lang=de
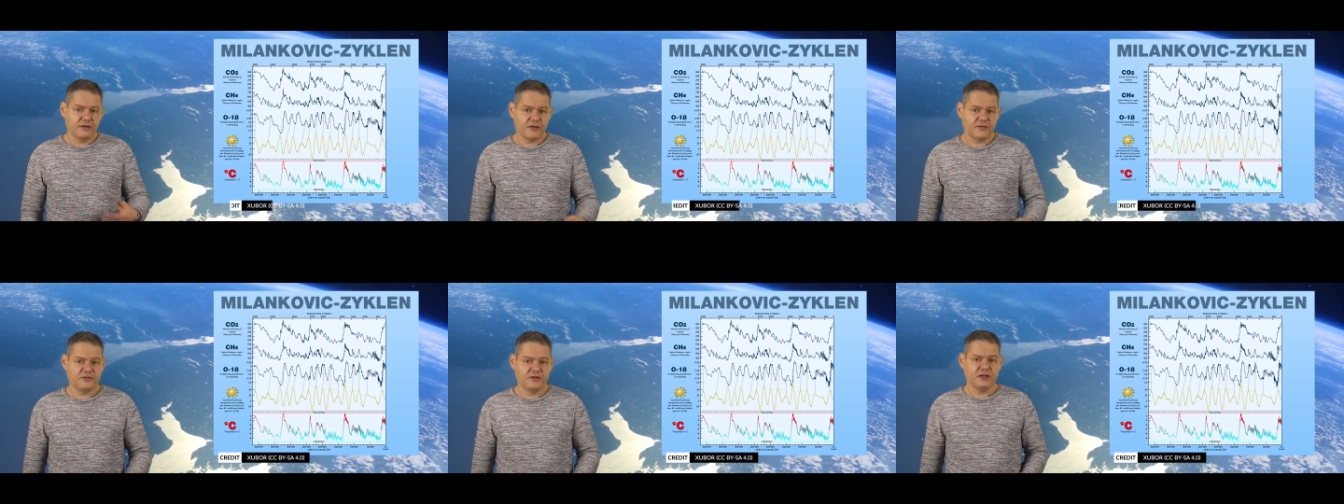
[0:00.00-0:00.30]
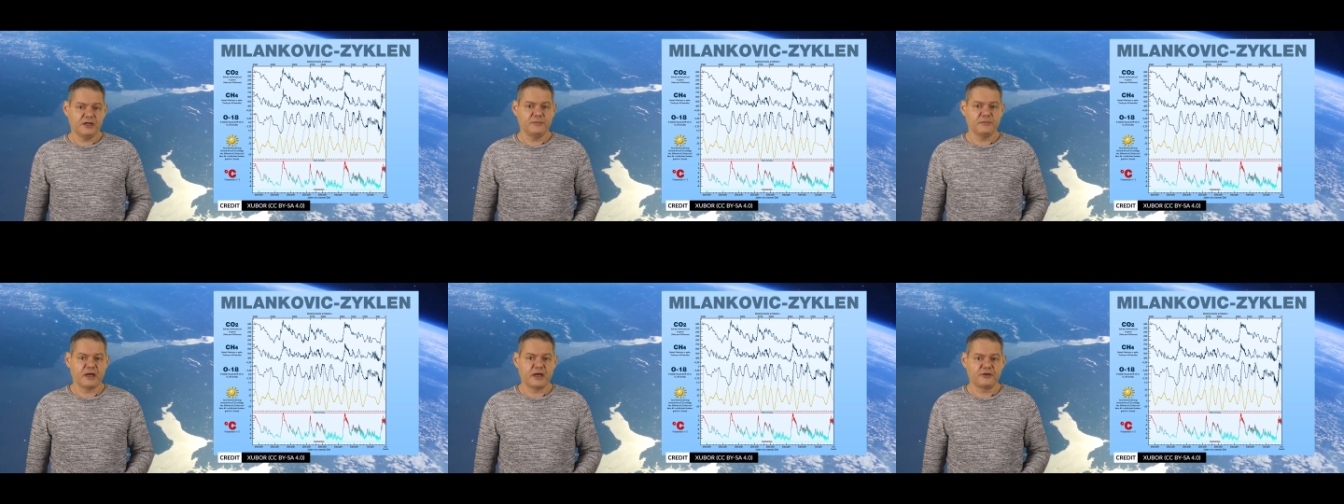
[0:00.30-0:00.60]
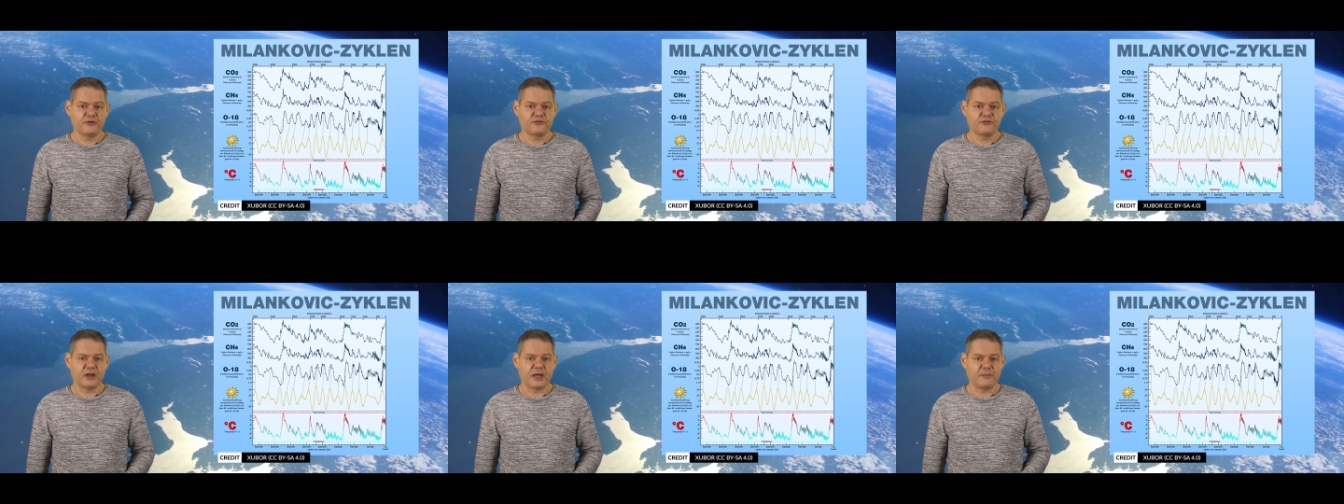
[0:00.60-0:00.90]
dass die
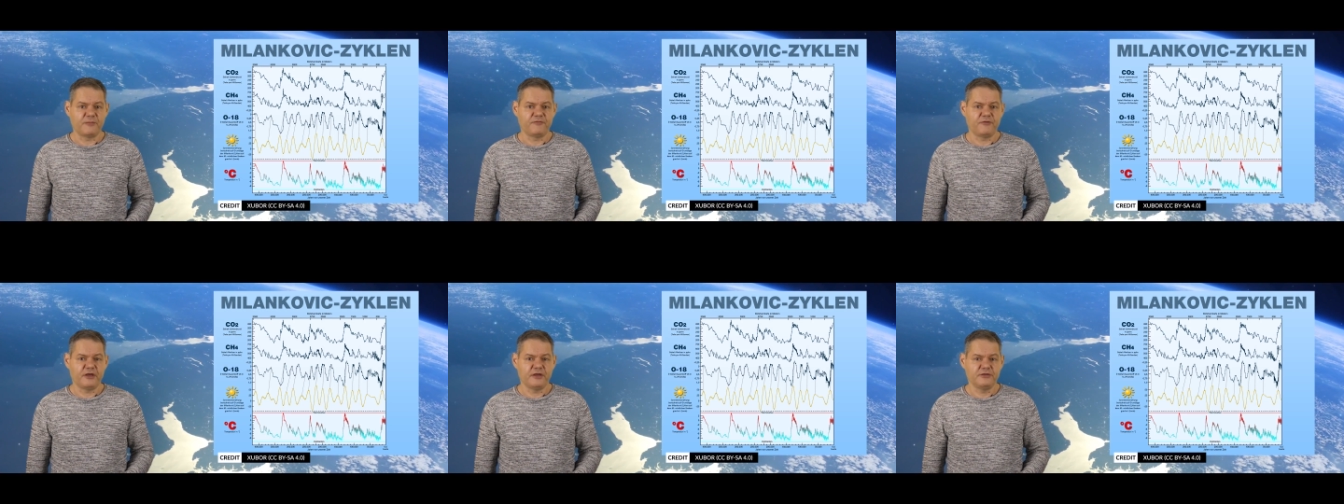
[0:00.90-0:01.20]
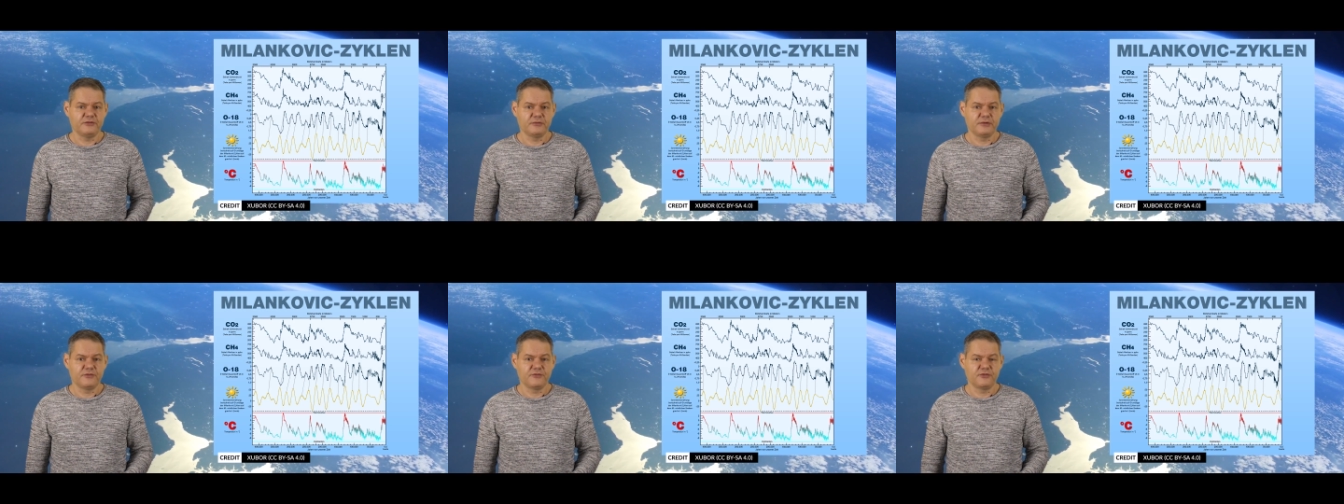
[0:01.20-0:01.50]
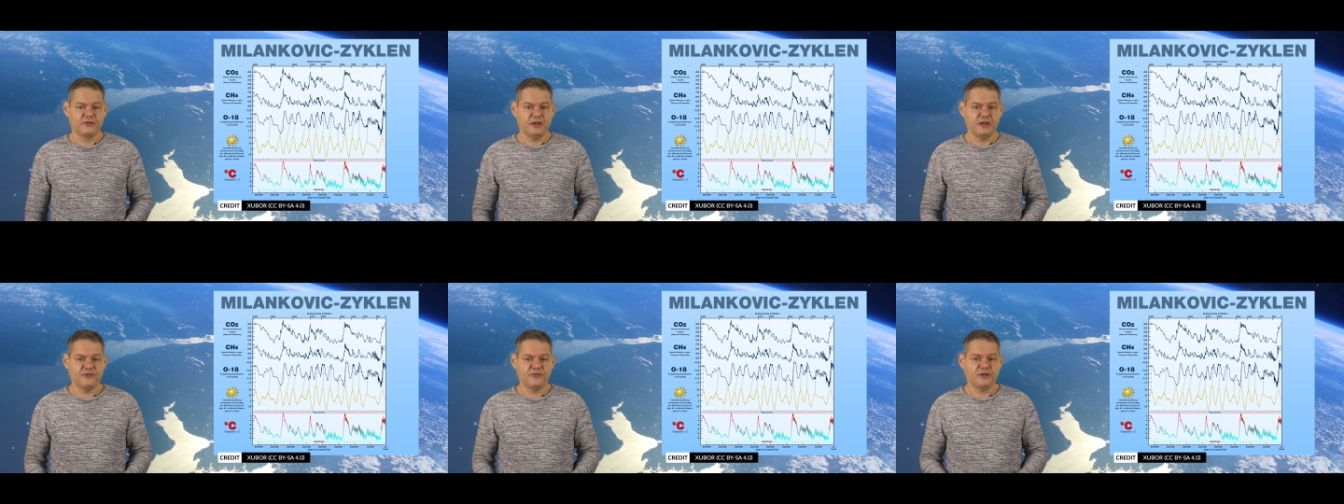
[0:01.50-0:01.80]
klimatischen Abweichungen
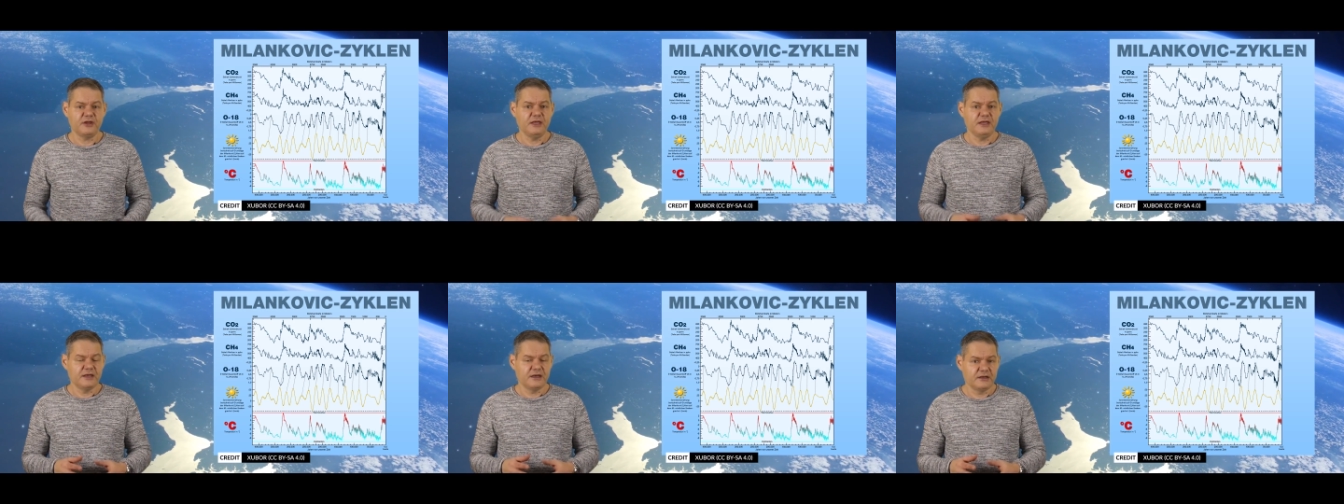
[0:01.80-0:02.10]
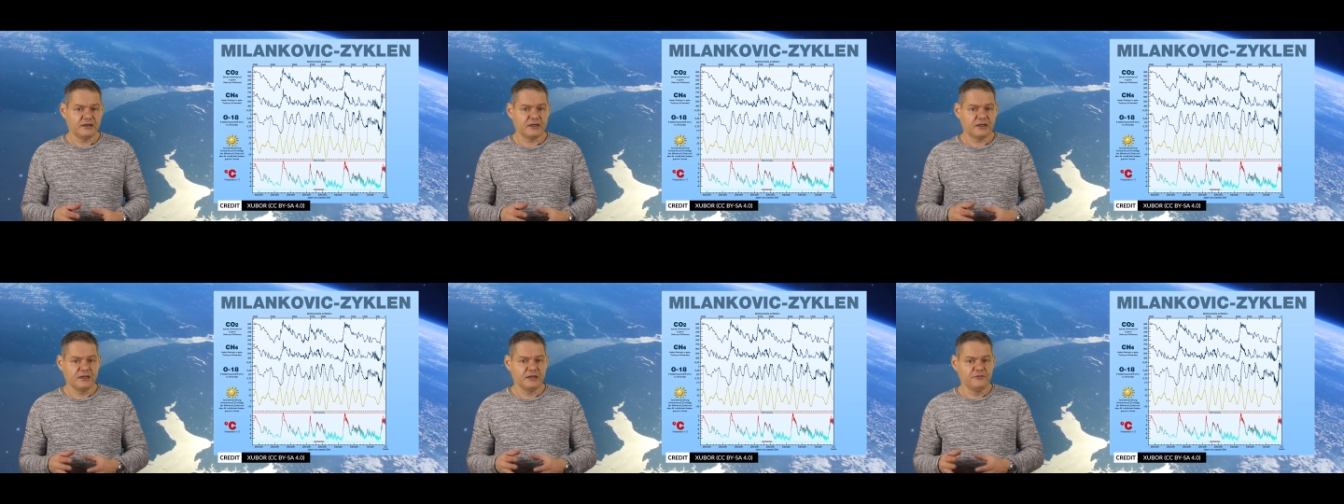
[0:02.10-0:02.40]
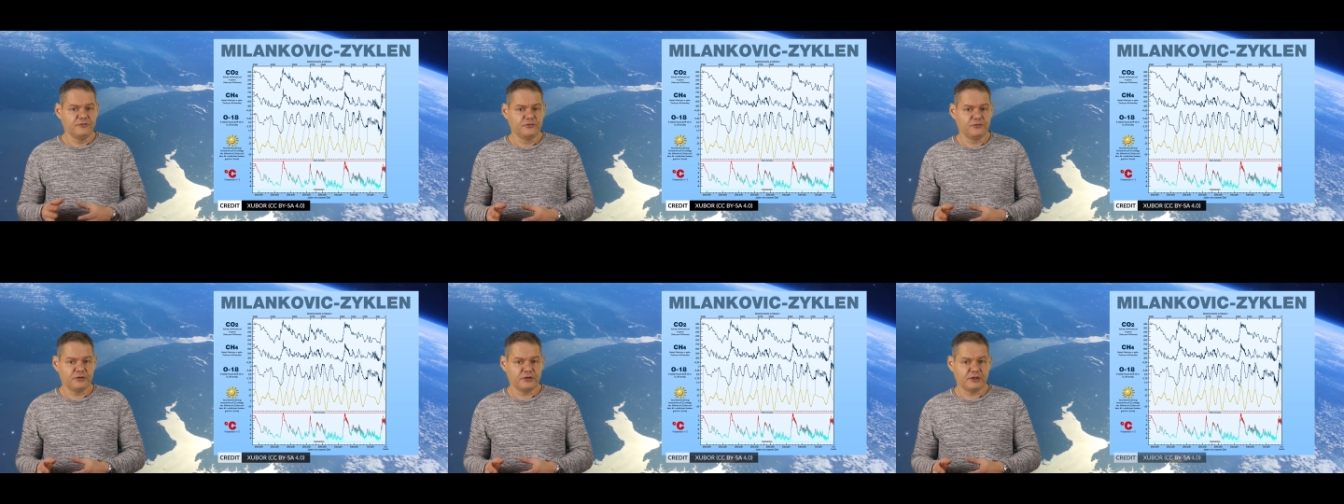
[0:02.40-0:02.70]
zunächst eher
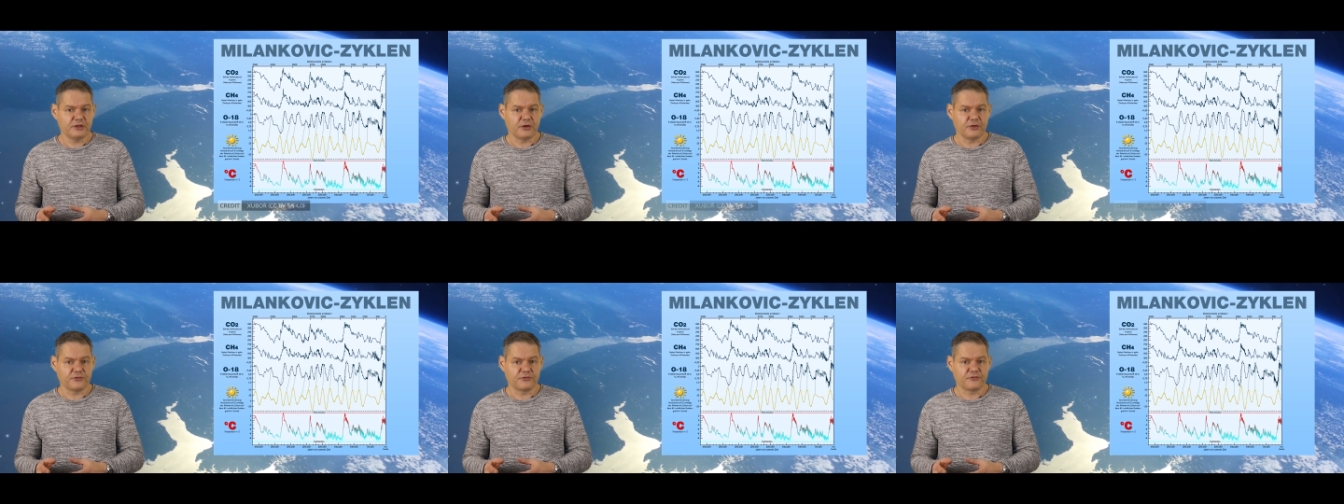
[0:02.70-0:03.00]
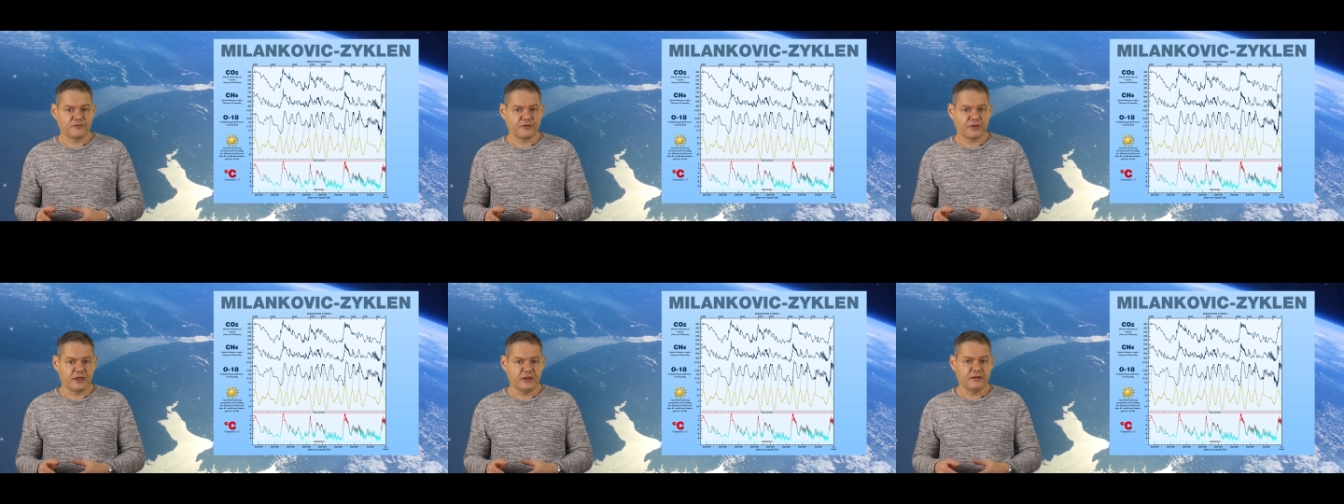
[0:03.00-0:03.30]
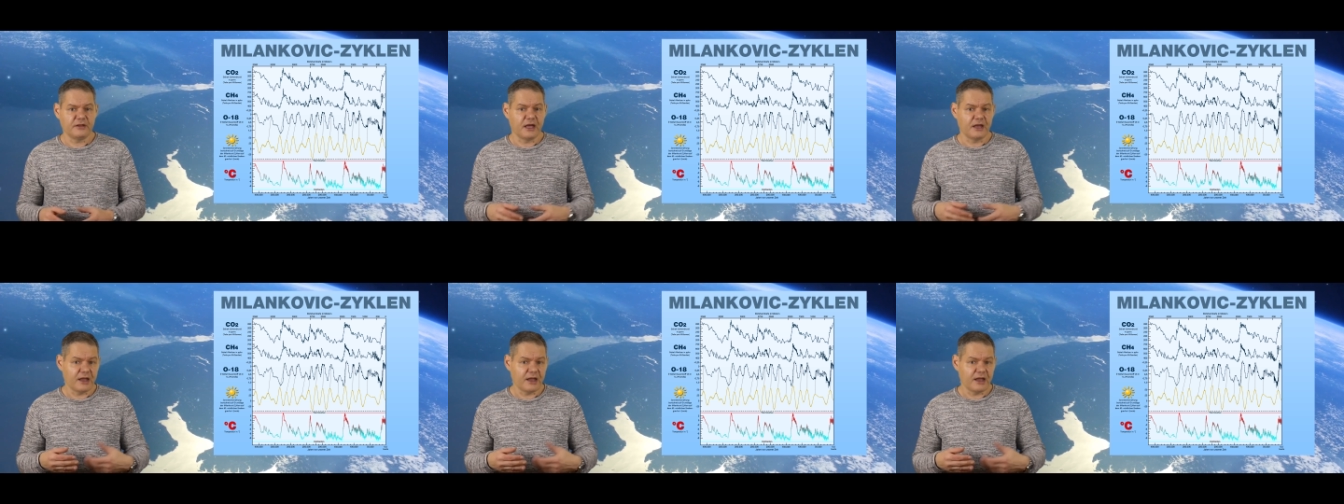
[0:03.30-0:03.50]
geringfügig ausfallen.